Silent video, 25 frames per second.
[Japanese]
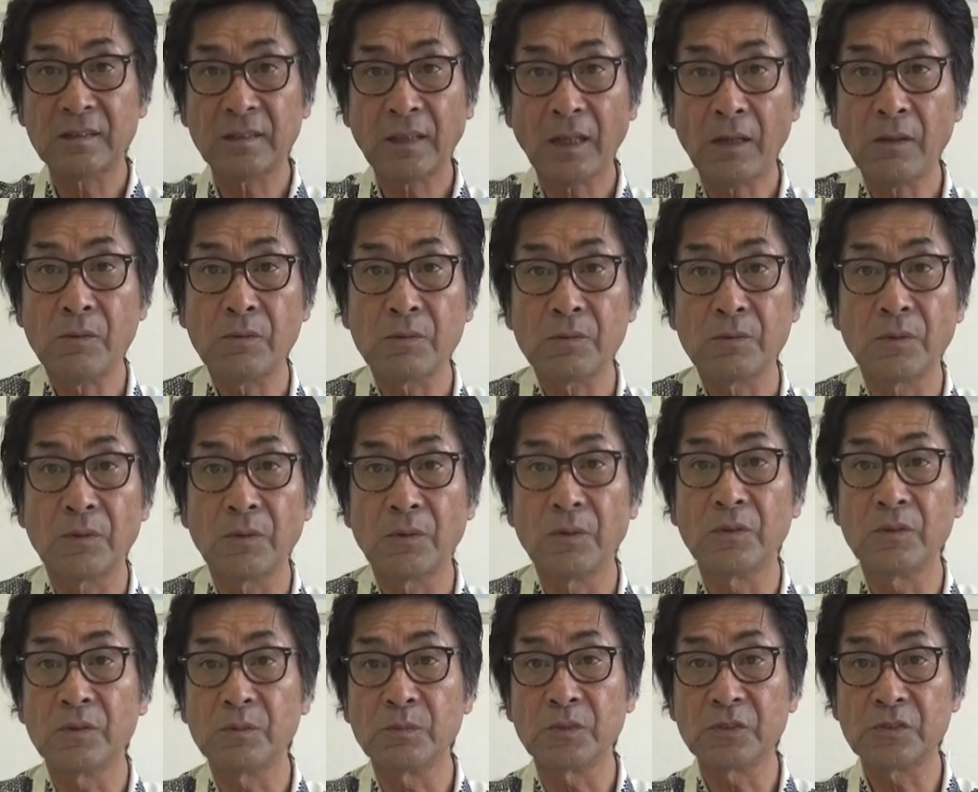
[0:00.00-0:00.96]
タオルの
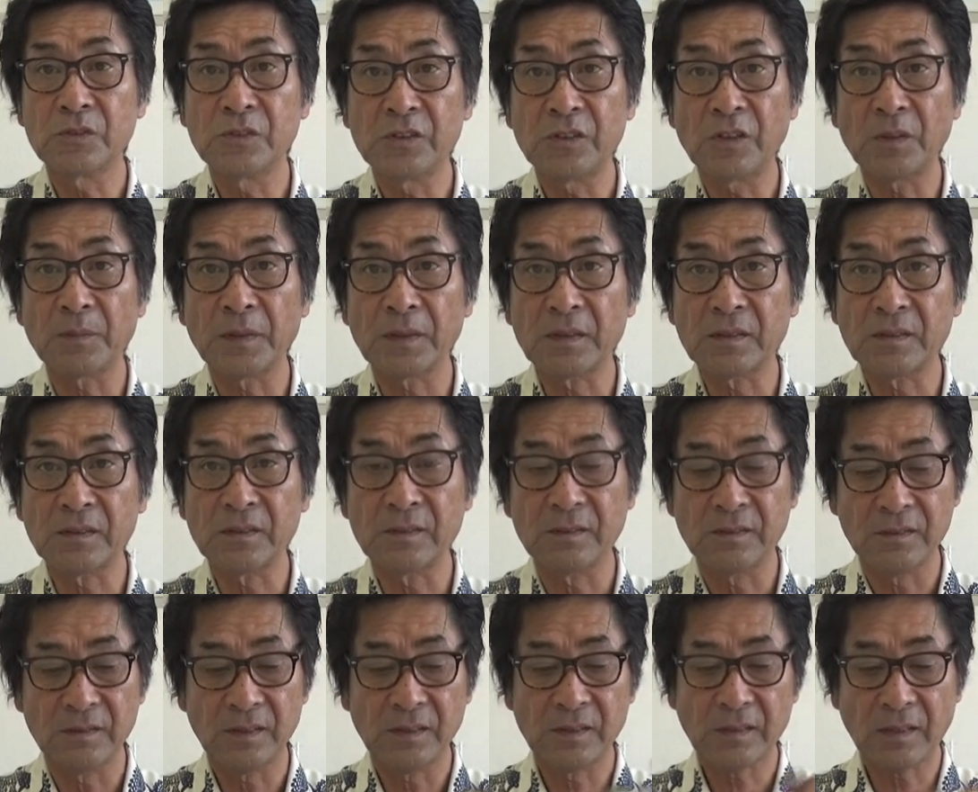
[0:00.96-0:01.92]
方にもついてます
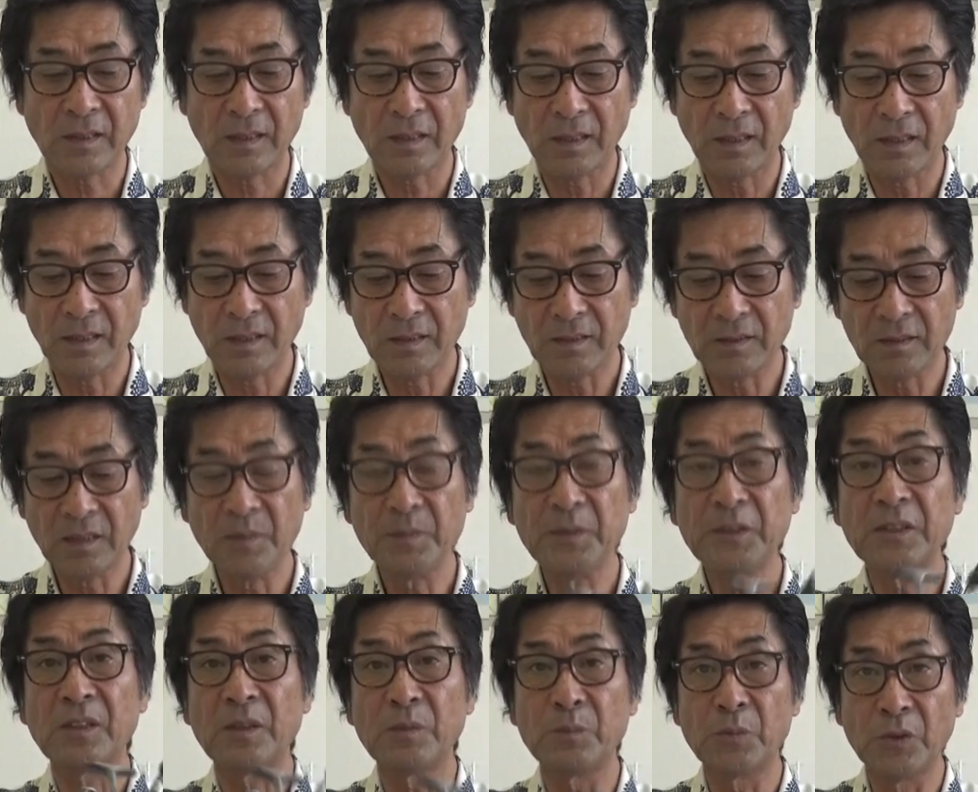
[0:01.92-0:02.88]
ですから改
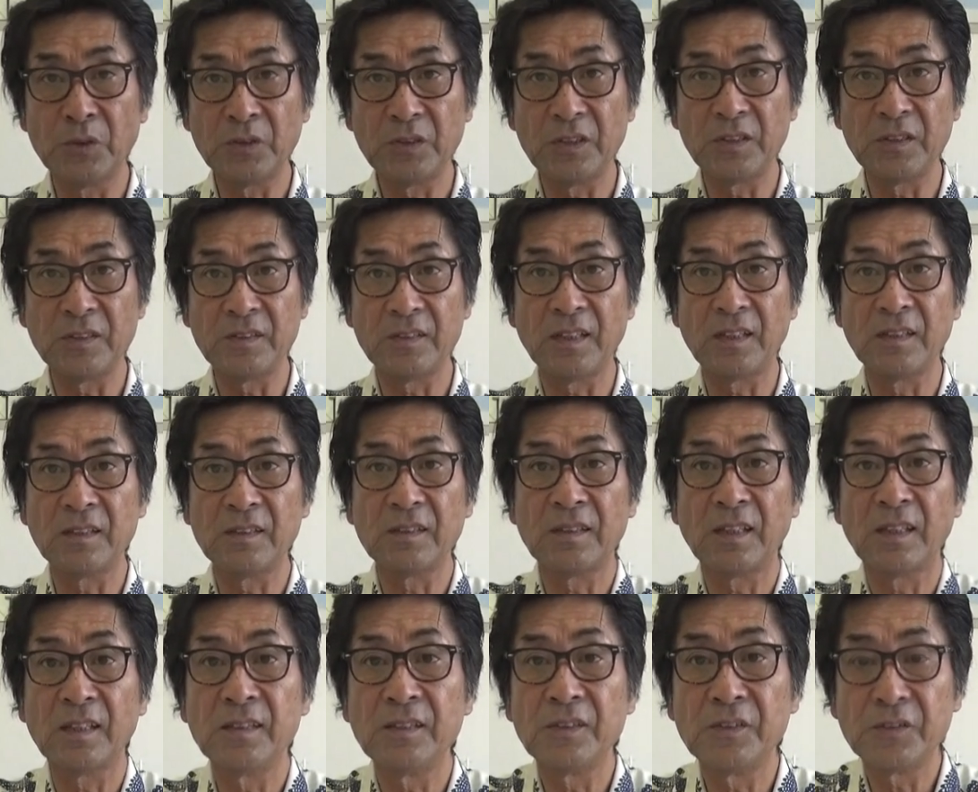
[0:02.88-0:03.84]
めてボディ全
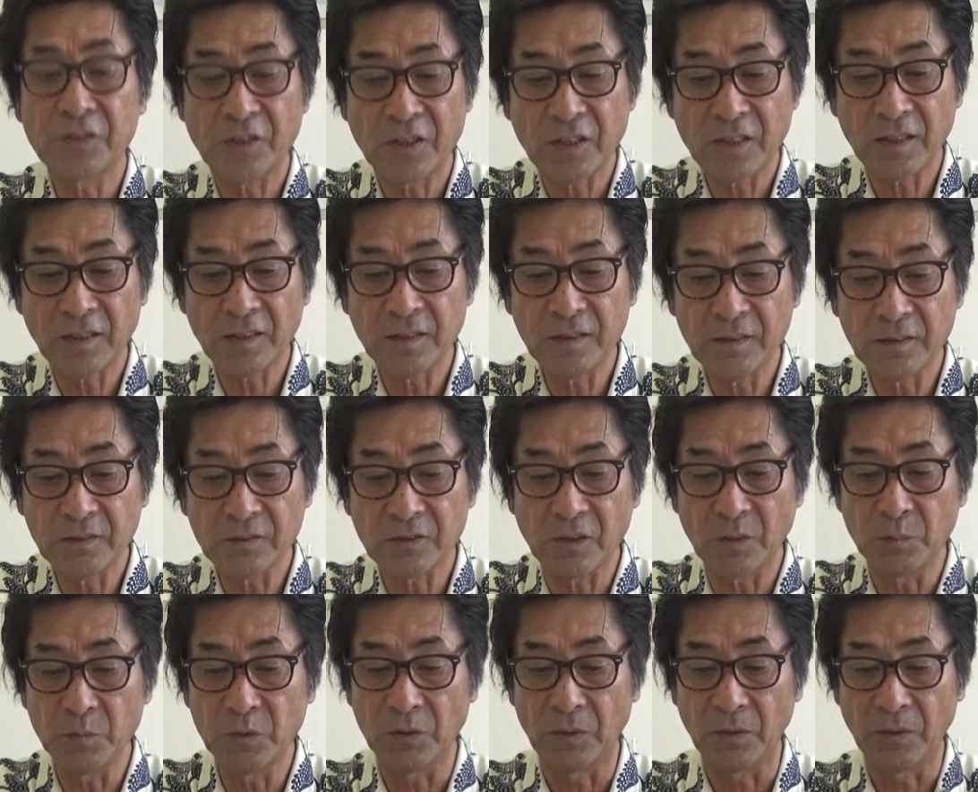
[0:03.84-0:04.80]
体に吹きかけなく
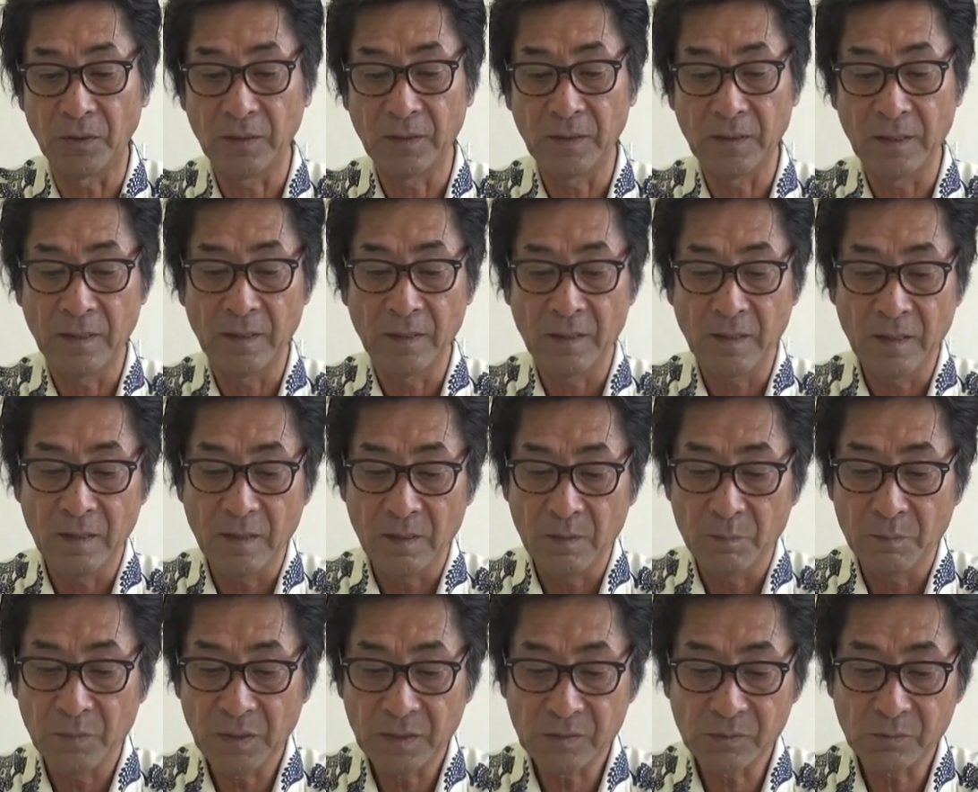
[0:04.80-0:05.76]
ても
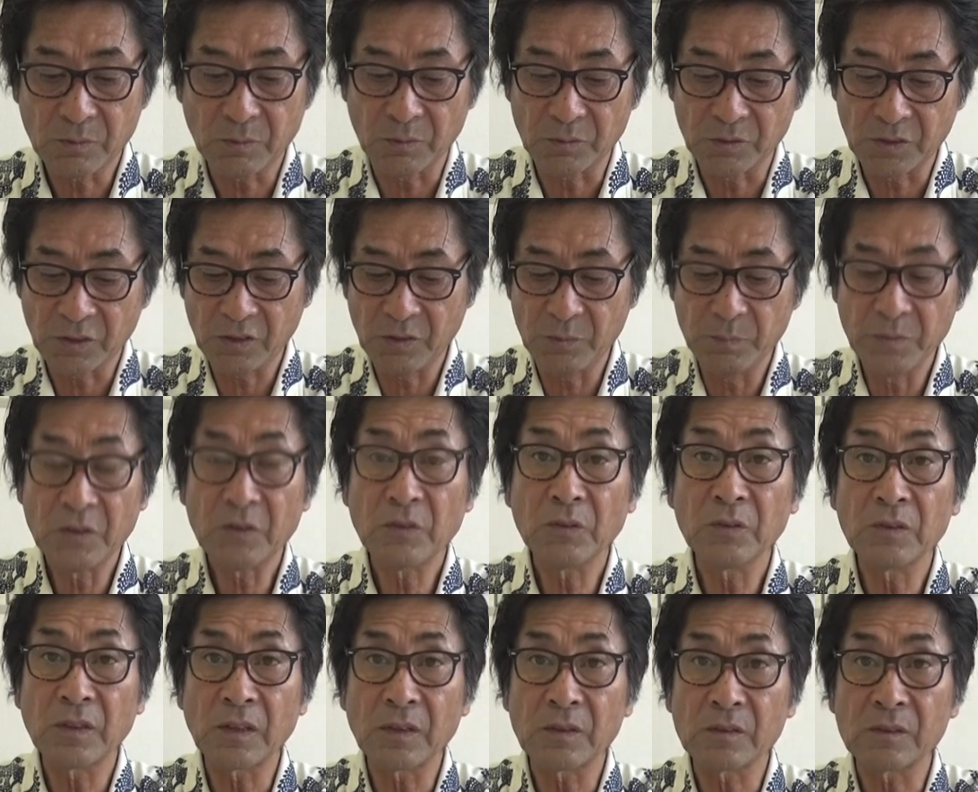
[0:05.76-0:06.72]
まずこの染み
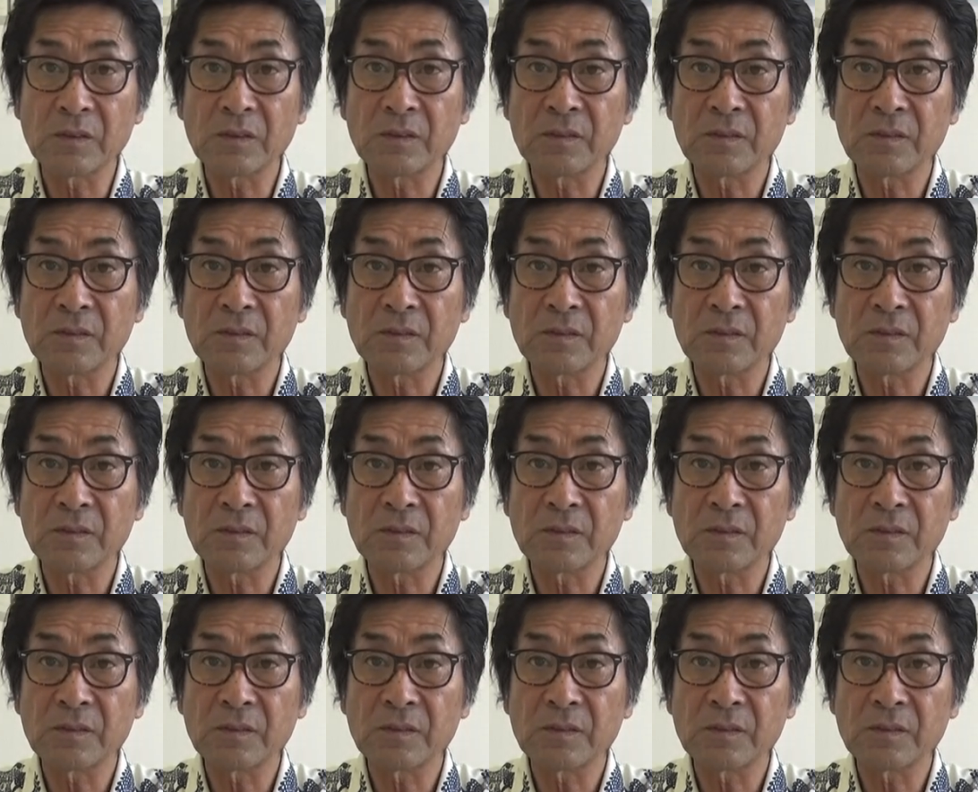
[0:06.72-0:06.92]
込んで、